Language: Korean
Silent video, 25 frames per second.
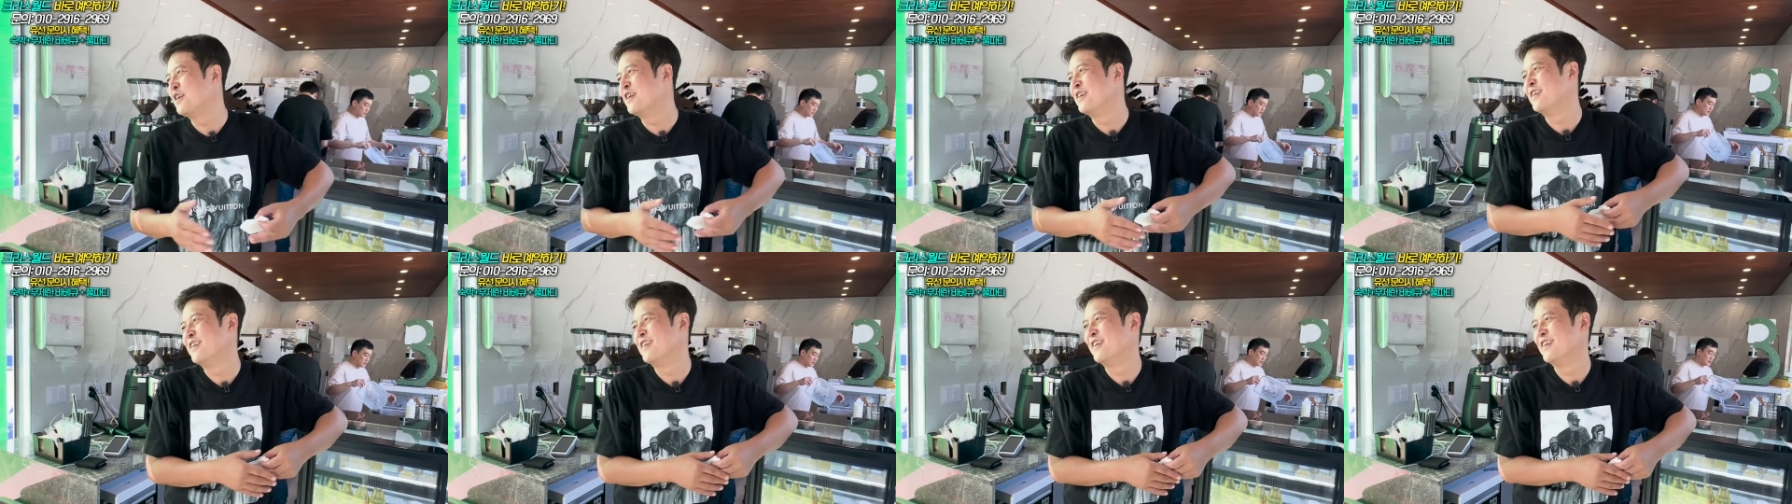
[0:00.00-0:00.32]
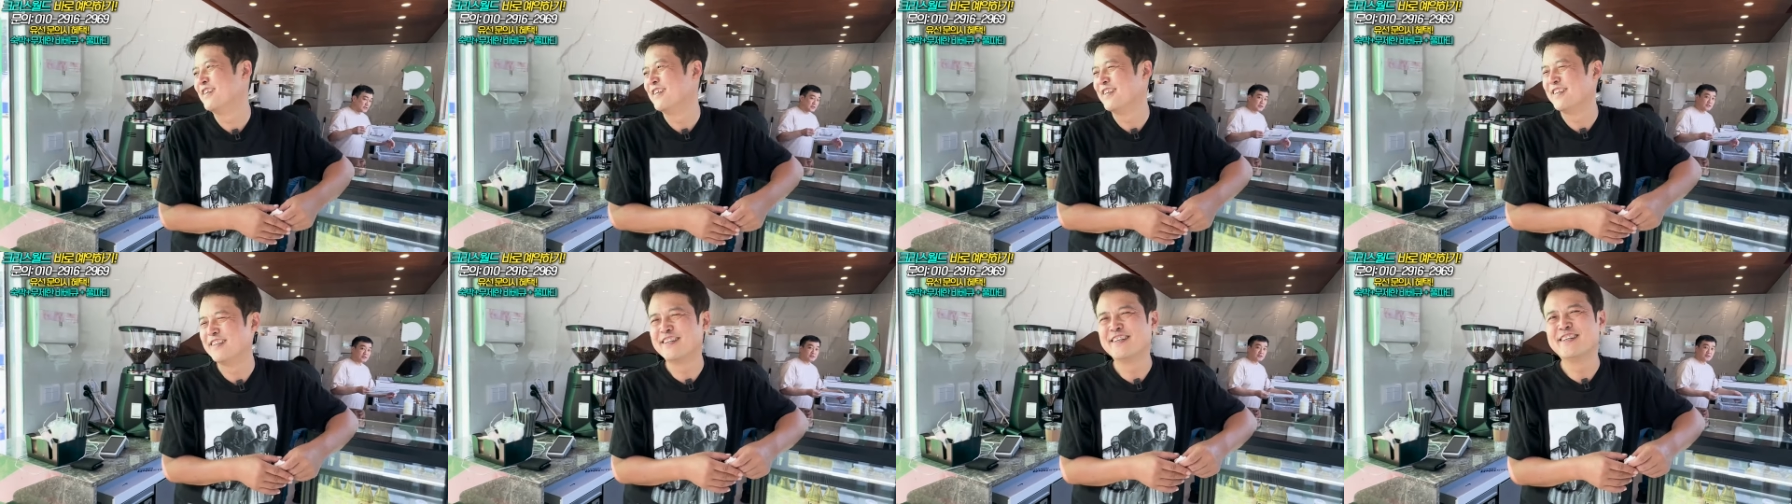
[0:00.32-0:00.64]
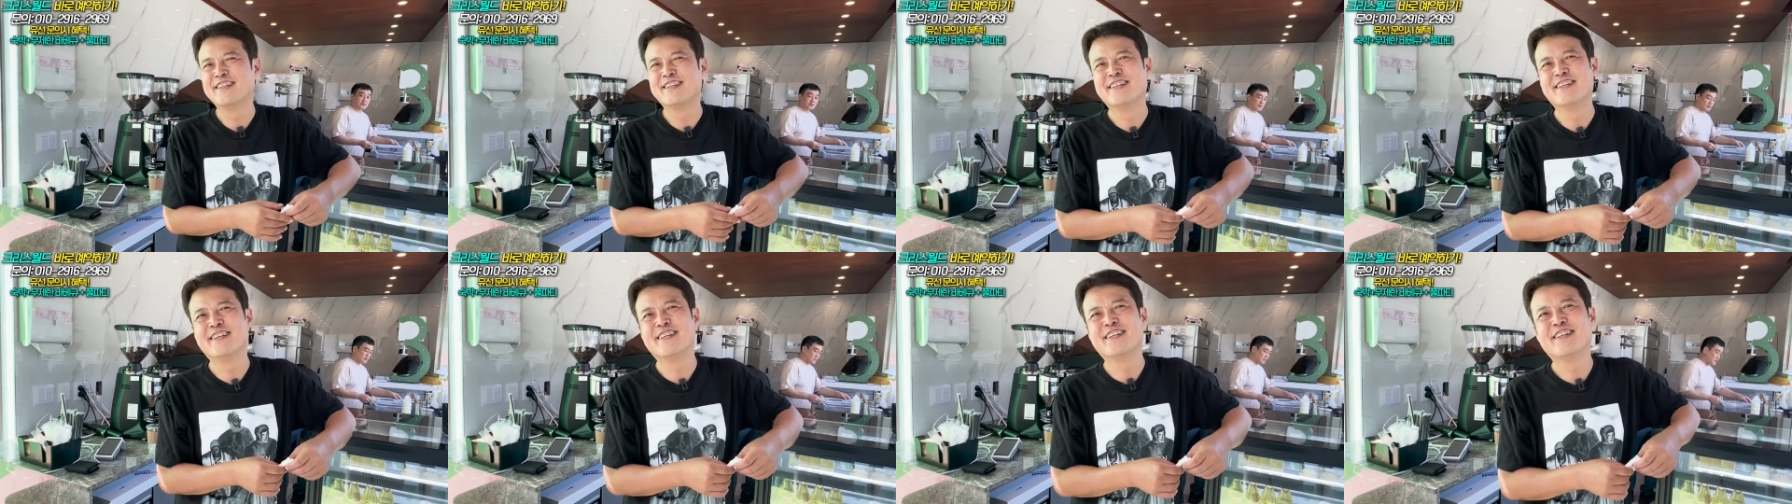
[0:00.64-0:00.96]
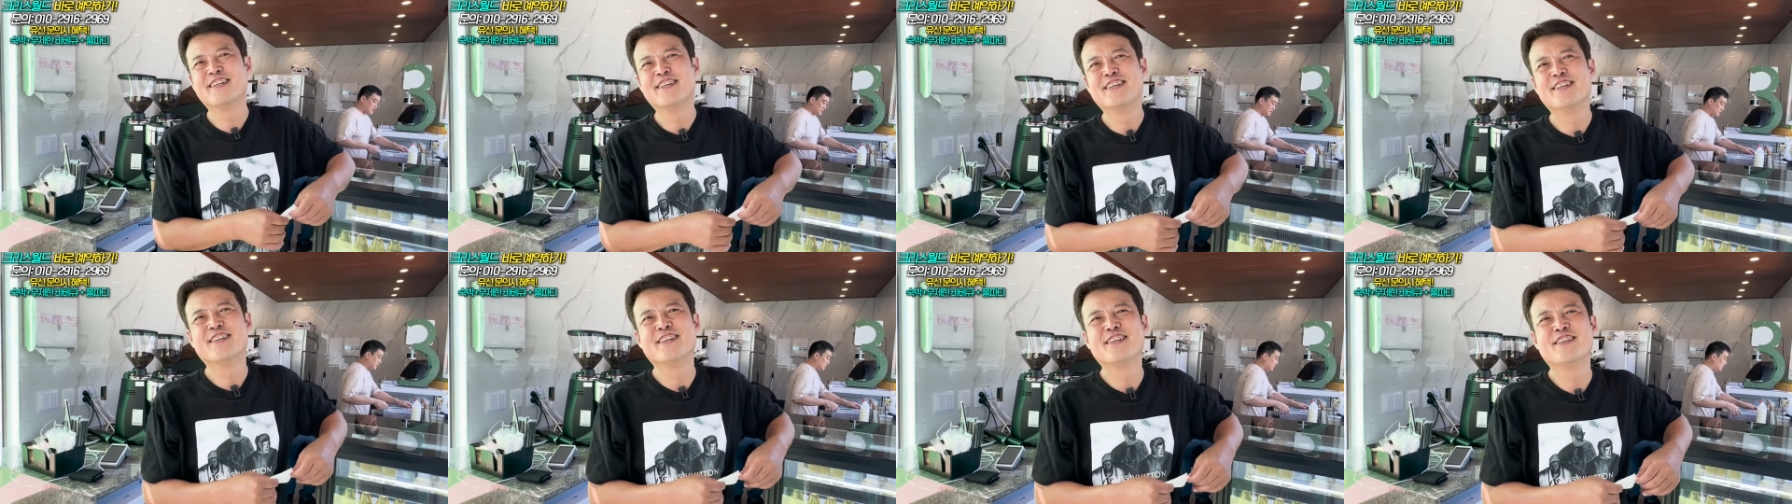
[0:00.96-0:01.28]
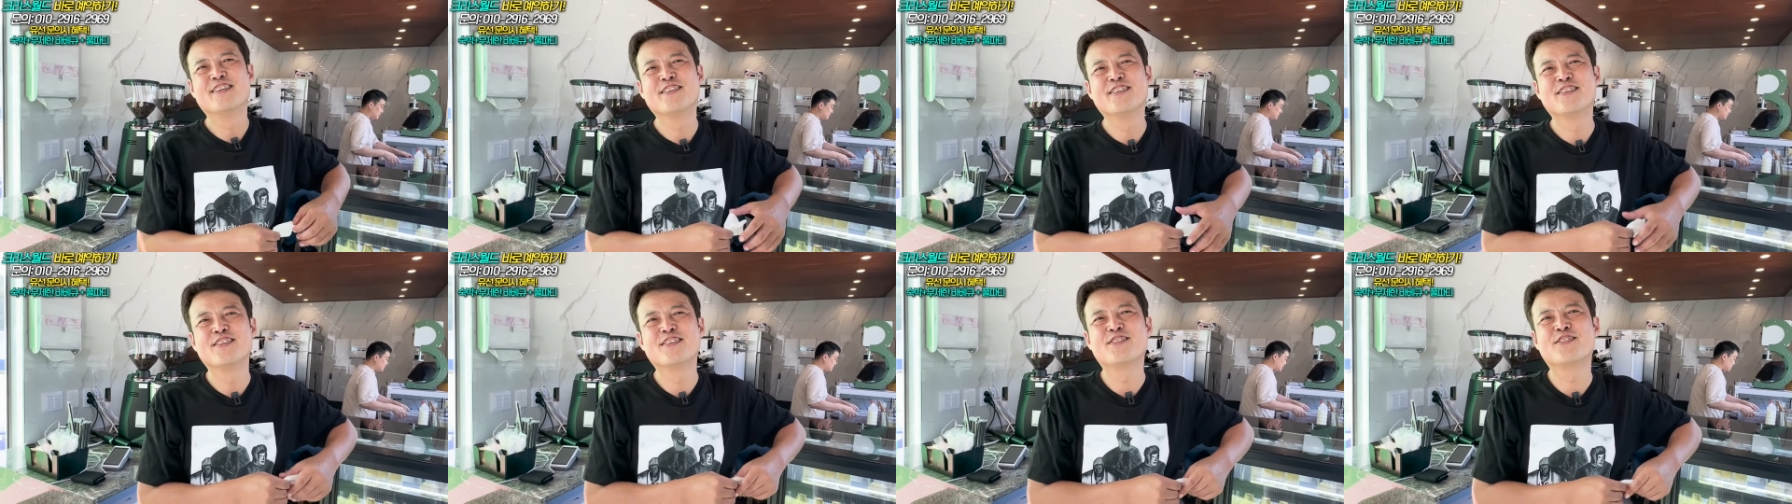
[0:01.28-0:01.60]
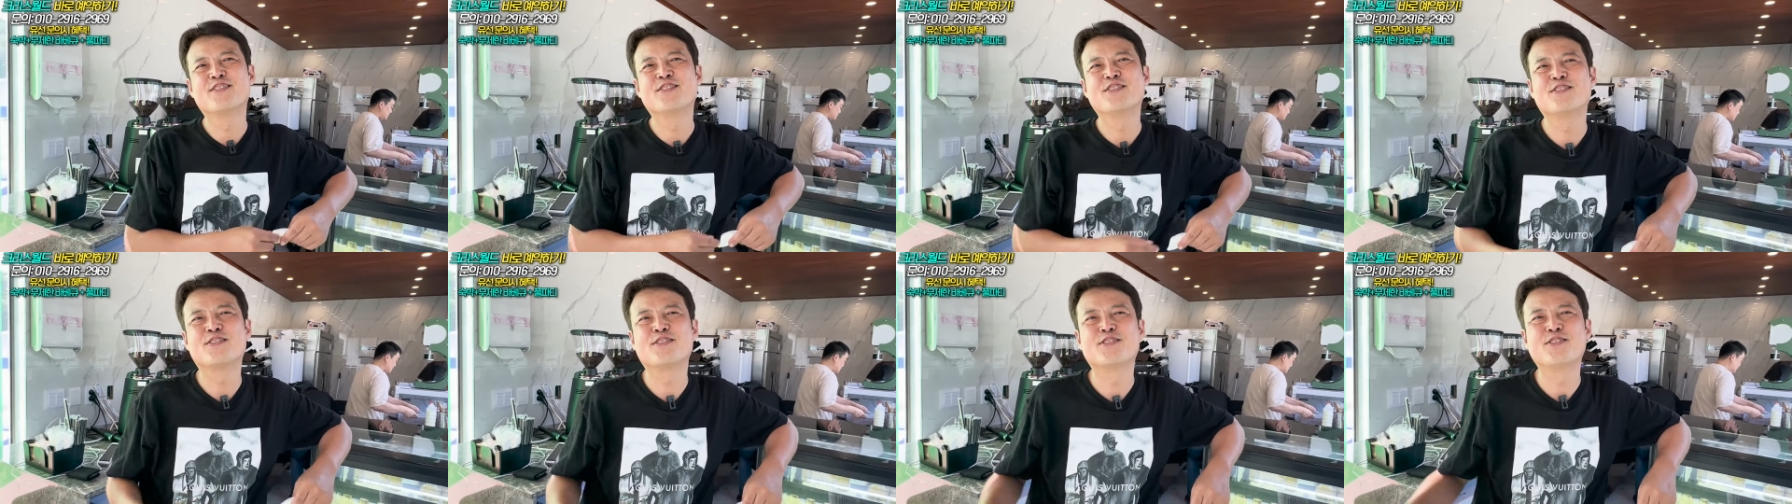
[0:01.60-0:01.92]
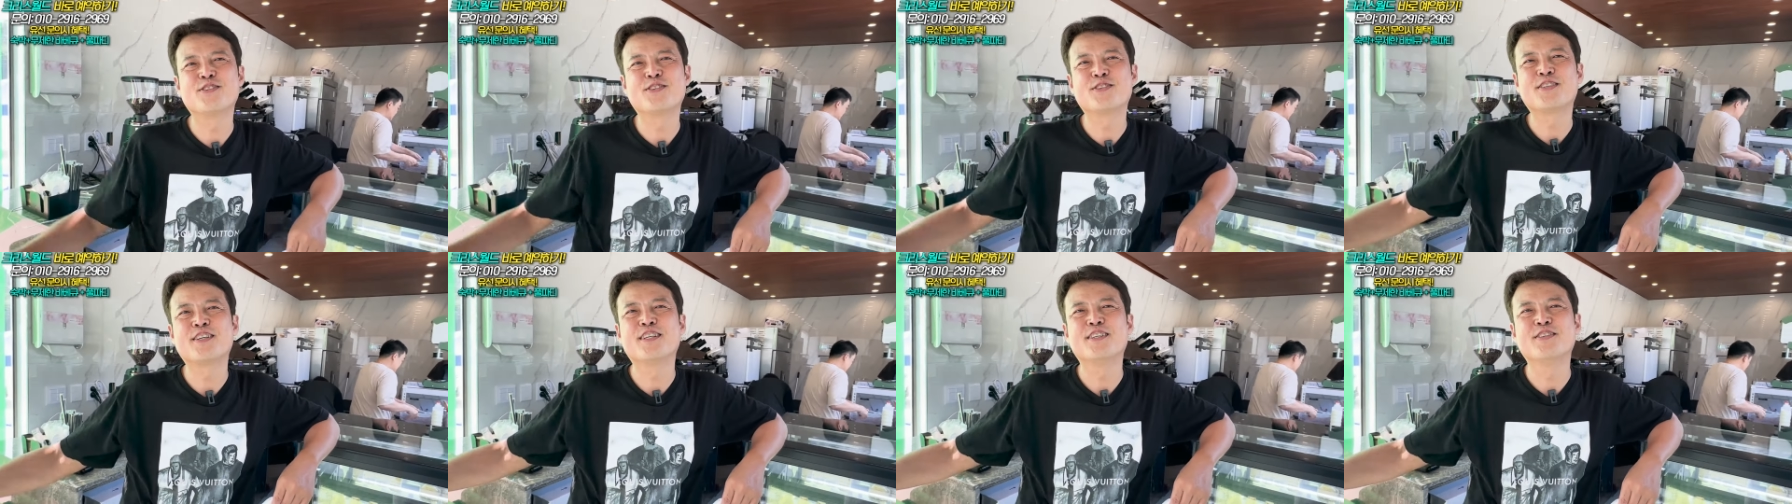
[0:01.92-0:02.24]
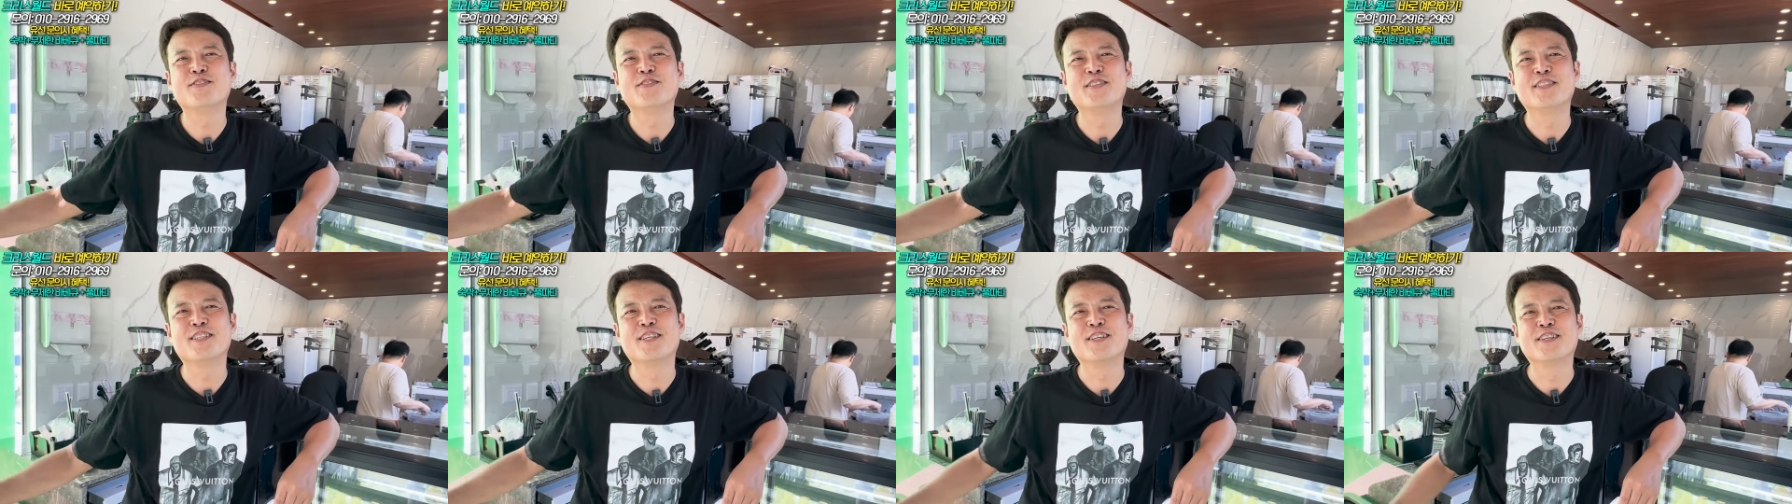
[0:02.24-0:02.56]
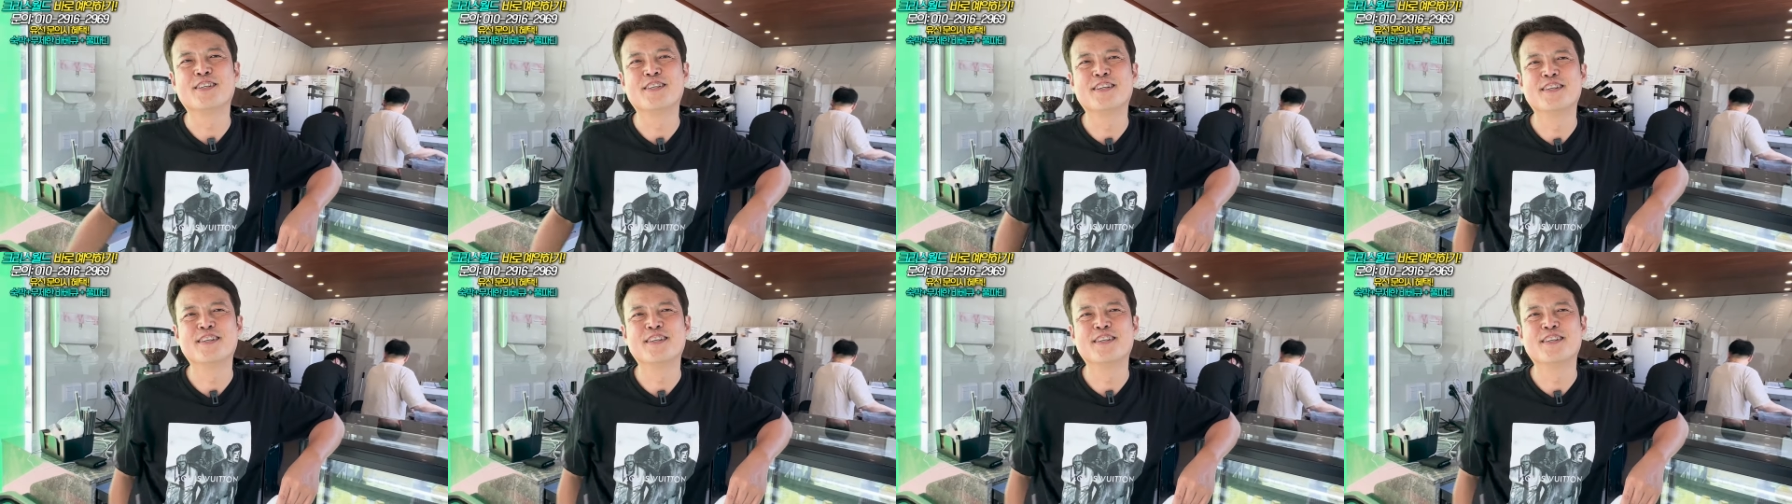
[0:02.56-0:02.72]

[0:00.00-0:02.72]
도로교통부에 구독자님이죠.